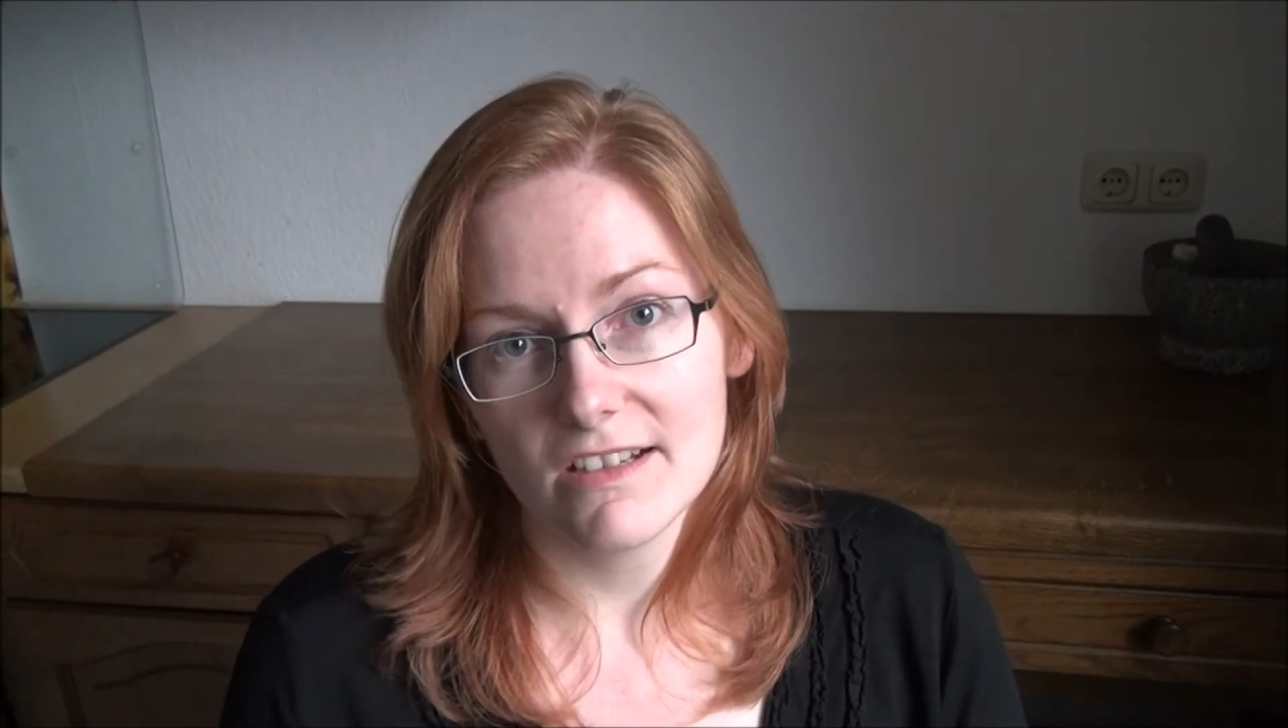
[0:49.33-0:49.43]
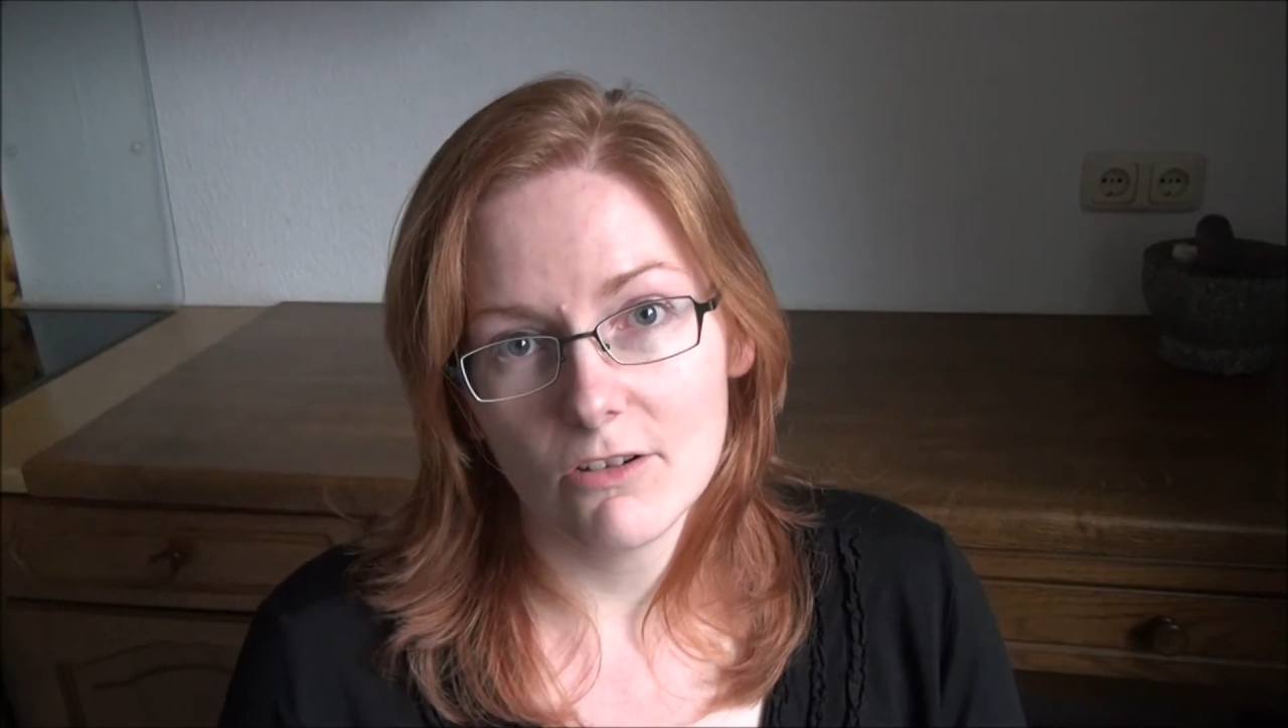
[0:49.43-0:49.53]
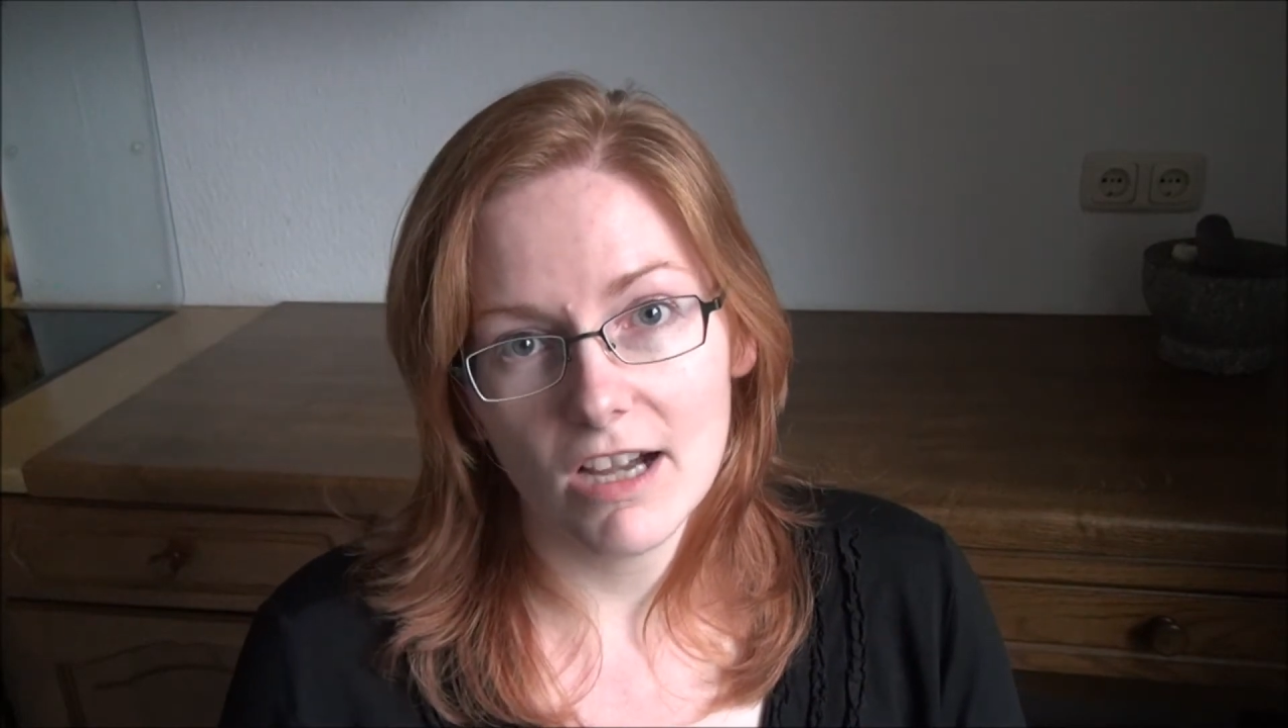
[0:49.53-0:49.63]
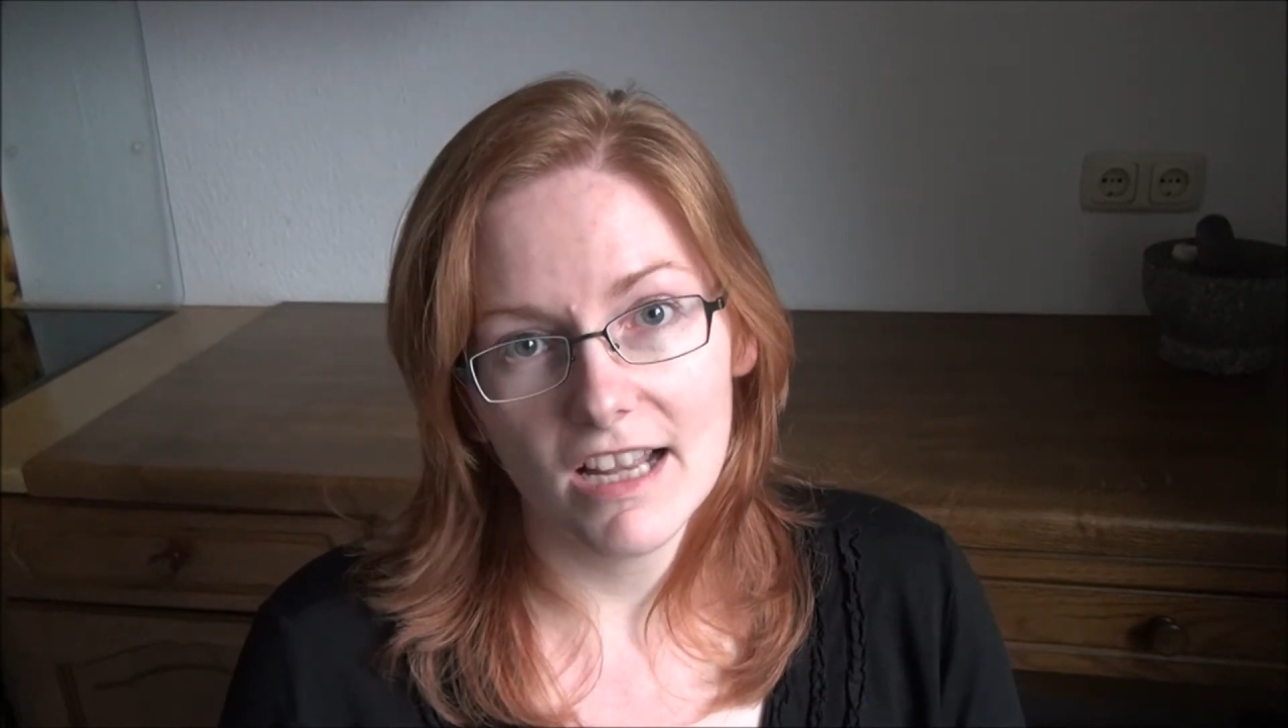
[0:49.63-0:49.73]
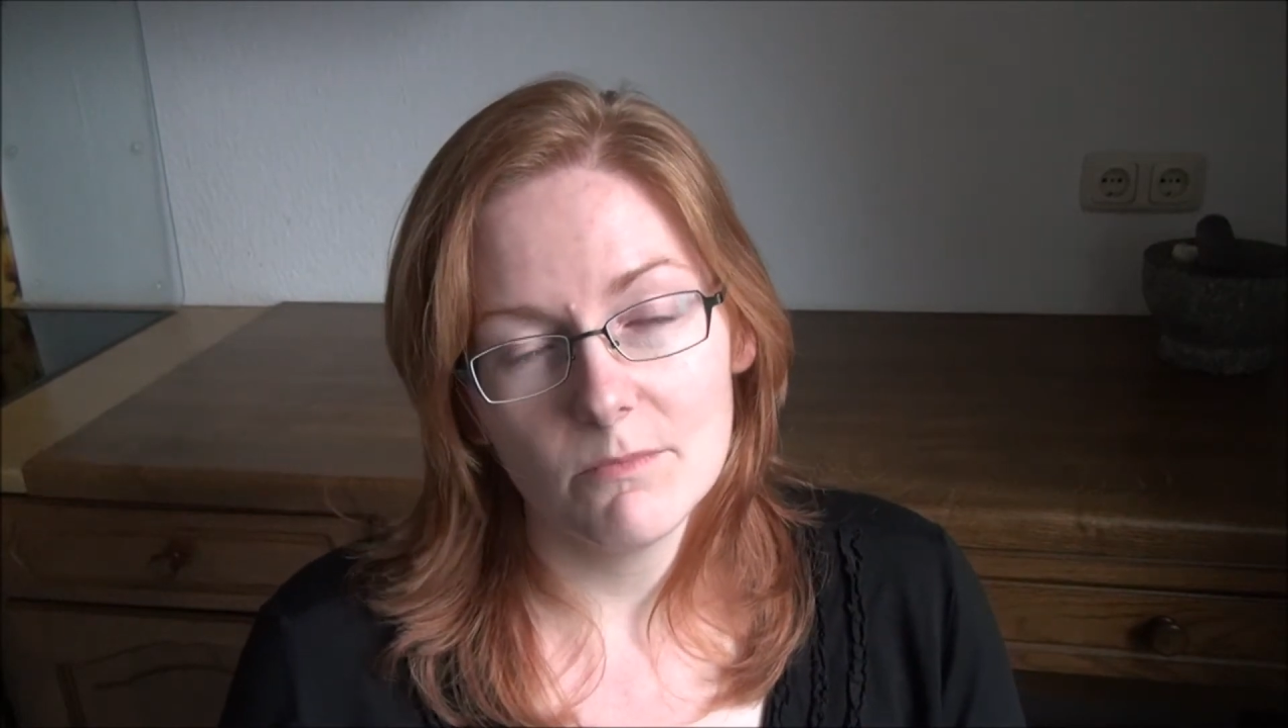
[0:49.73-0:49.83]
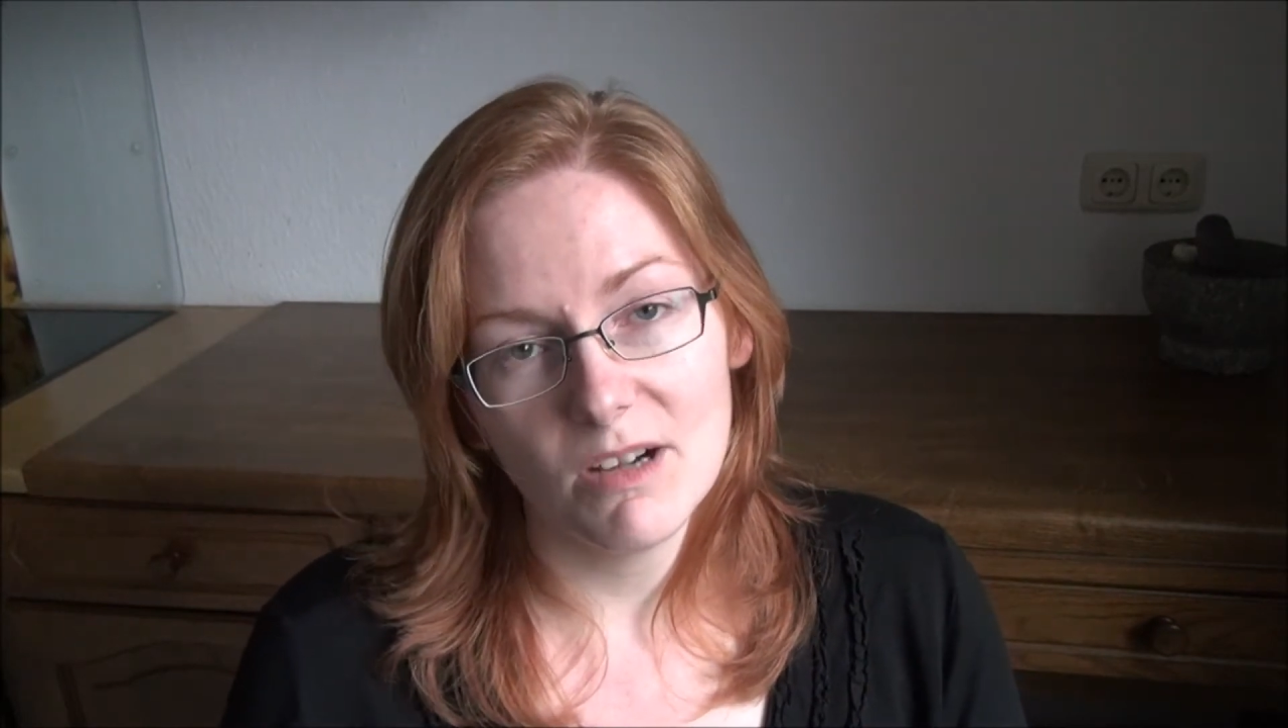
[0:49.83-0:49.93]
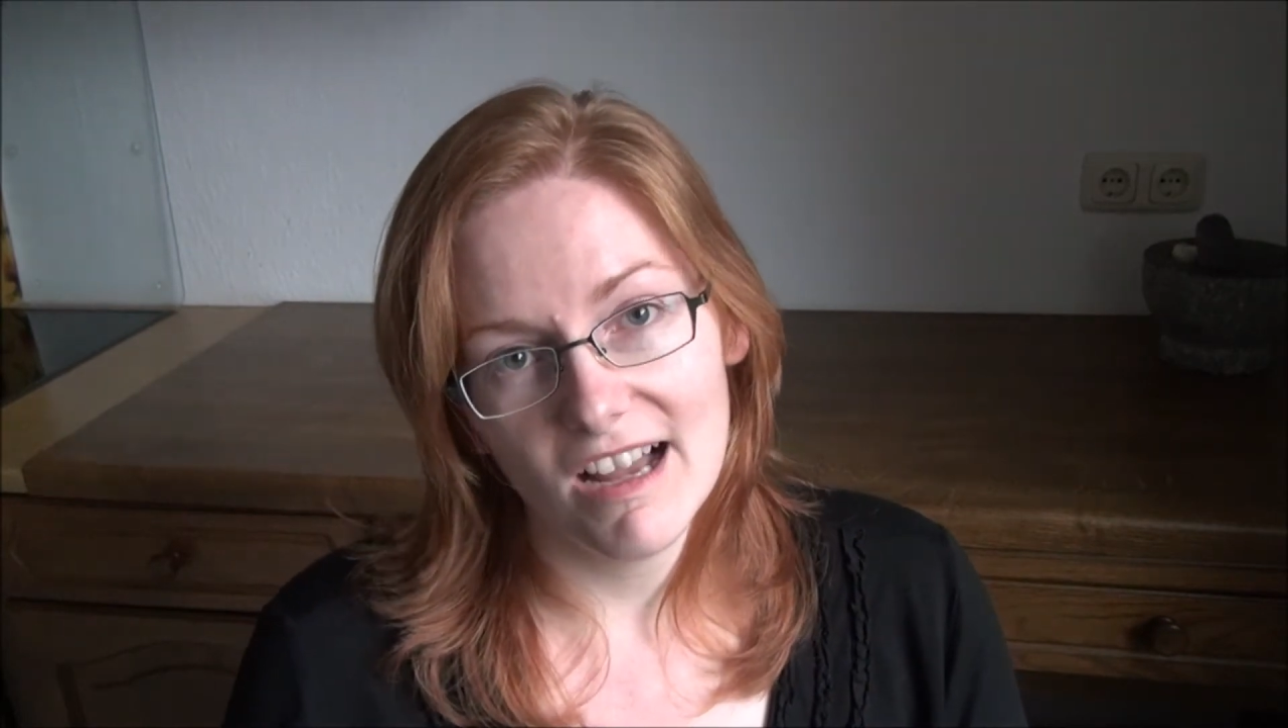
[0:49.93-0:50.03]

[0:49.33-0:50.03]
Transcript: ja auch alle